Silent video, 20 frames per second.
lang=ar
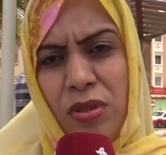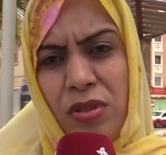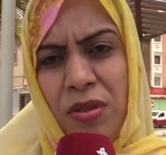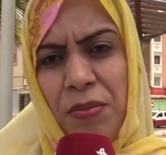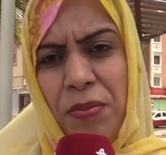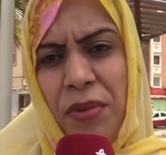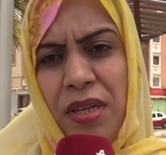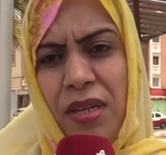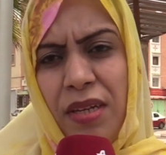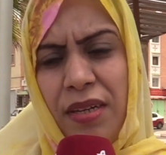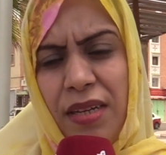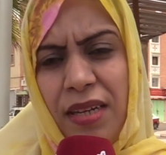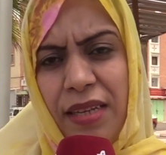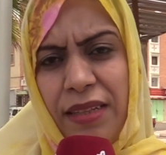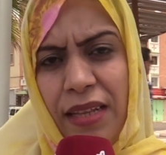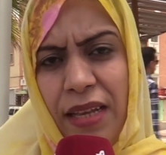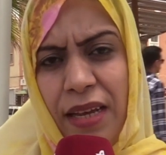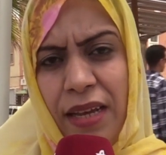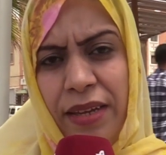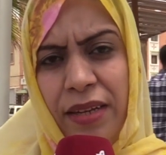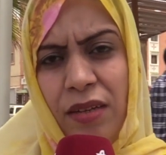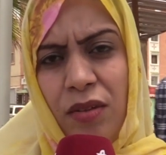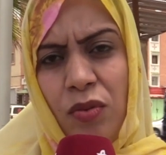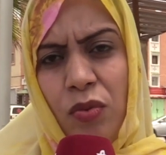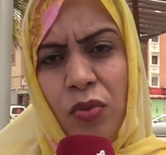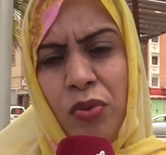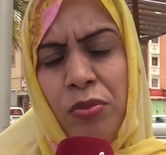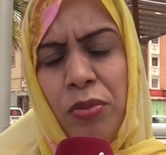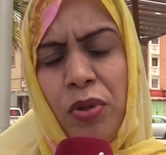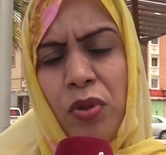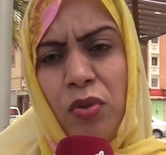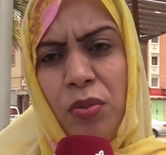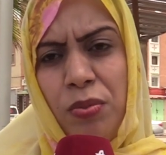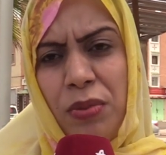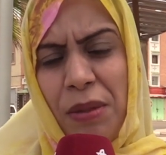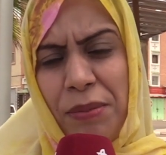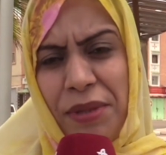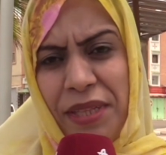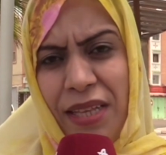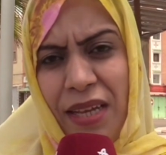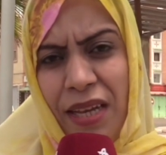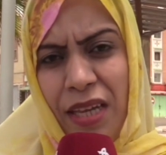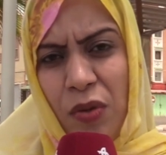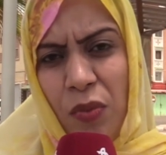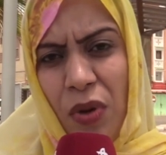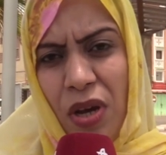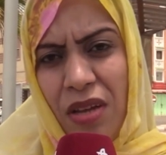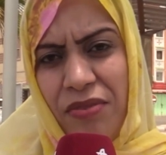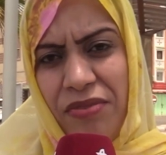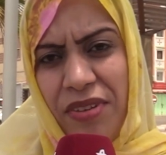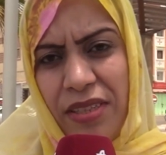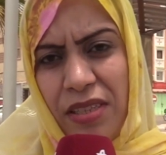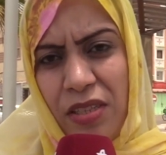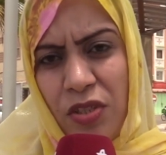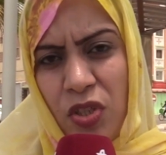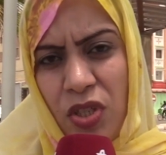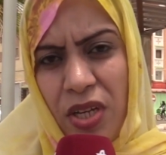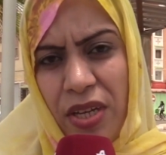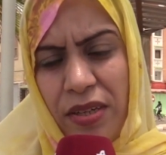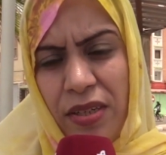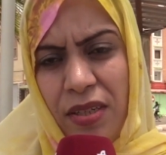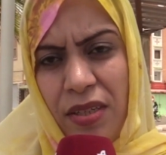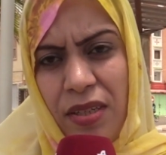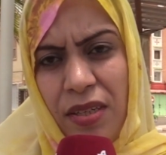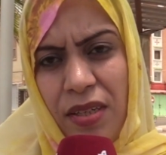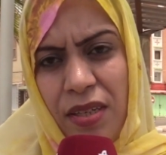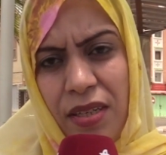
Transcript: تمينا على هذا الحال ونمرقوا بطبيعة الحال وقفات للشارع